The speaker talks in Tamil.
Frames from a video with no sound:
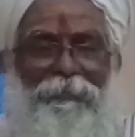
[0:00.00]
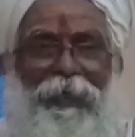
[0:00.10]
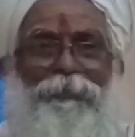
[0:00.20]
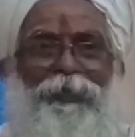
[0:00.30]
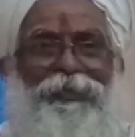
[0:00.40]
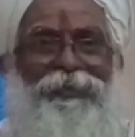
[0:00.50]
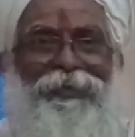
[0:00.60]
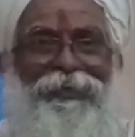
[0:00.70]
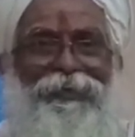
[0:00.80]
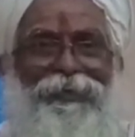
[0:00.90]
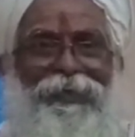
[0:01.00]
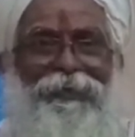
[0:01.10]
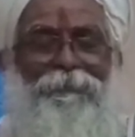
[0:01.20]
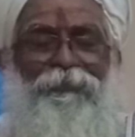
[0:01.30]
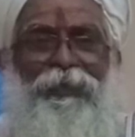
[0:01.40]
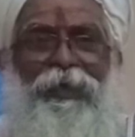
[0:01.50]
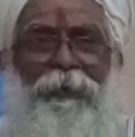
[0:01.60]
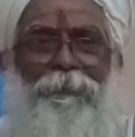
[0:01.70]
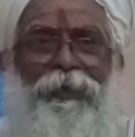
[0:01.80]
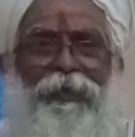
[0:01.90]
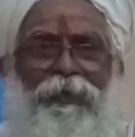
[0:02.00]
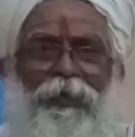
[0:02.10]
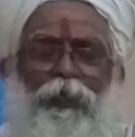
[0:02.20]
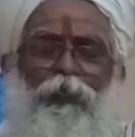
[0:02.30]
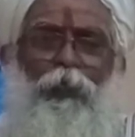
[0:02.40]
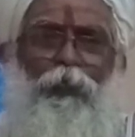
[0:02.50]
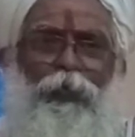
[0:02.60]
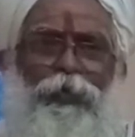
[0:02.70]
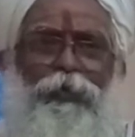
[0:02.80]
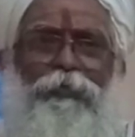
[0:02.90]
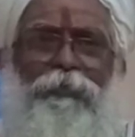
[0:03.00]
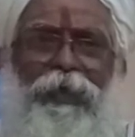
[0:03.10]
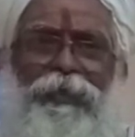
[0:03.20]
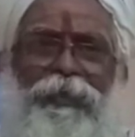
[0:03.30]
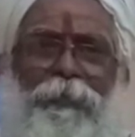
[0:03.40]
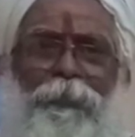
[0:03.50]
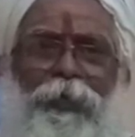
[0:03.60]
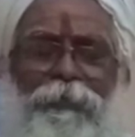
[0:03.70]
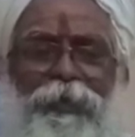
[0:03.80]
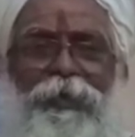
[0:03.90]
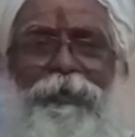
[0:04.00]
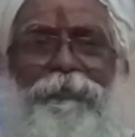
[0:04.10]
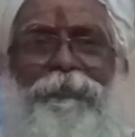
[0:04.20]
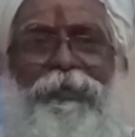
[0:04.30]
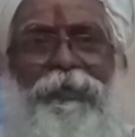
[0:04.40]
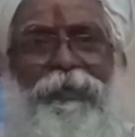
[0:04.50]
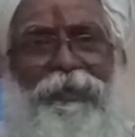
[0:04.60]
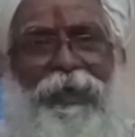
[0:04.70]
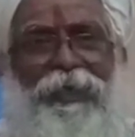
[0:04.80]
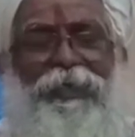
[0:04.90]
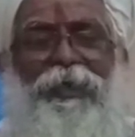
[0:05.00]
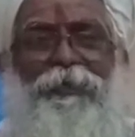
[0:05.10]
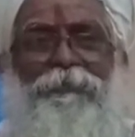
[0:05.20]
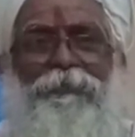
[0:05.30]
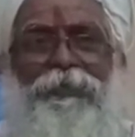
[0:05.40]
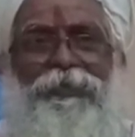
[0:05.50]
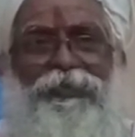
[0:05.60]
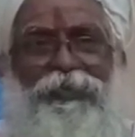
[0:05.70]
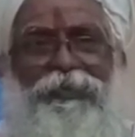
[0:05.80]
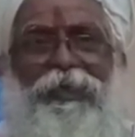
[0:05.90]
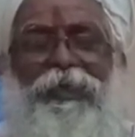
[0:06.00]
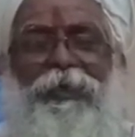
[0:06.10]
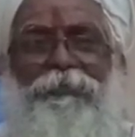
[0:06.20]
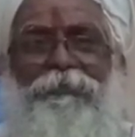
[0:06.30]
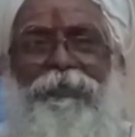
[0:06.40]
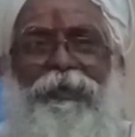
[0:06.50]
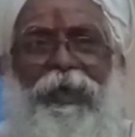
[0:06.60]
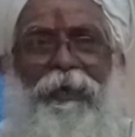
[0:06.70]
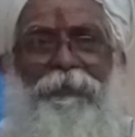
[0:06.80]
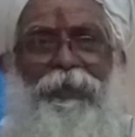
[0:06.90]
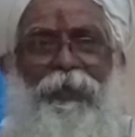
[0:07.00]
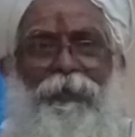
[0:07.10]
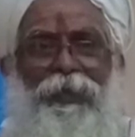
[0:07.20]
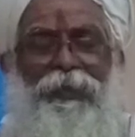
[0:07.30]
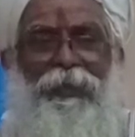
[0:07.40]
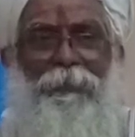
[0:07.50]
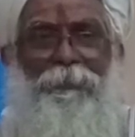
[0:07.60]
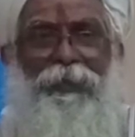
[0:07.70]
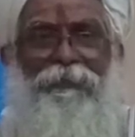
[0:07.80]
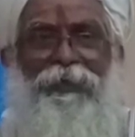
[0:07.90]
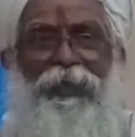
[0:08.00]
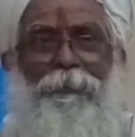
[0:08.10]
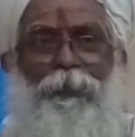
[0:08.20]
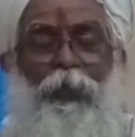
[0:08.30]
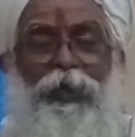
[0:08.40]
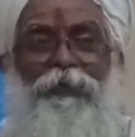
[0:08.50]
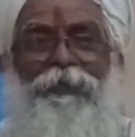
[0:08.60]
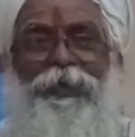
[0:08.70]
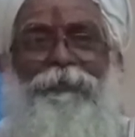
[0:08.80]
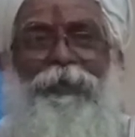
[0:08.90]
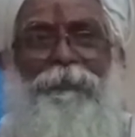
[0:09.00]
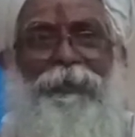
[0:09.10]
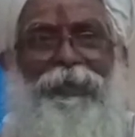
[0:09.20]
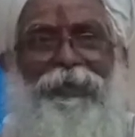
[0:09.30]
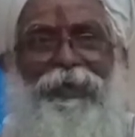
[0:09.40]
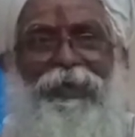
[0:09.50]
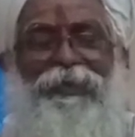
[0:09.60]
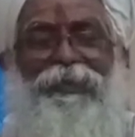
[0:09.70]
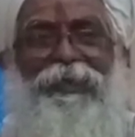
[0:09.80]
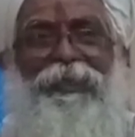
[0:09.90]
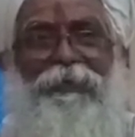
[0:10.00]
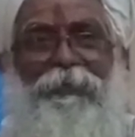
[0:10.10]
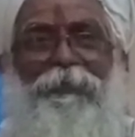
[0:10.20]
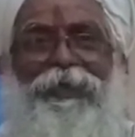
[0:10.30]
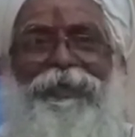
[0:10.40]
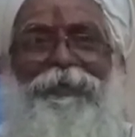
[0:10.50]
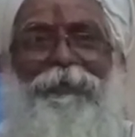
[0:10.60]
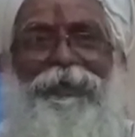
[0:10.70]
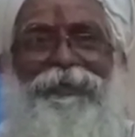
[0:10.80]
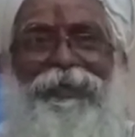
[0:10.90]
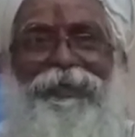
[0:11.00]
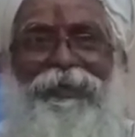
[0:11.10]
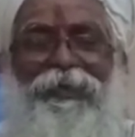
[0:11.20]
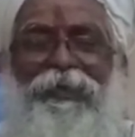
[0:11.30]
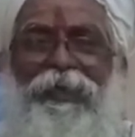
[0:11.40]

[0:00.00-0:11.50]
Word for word: வாய்மொழிந்திருக்கின்றார் அப்படி ஒவ்வொரு வாழ்ந்த புலவர்களும் ஞானிகளும் சித்தர்களும் அவர்களுடைய இந்த பிறவியை போக்க வேண்டும் என்பதற்காகத்தான் தவ வாழ்க்கை வாழ்ந்தார்கள்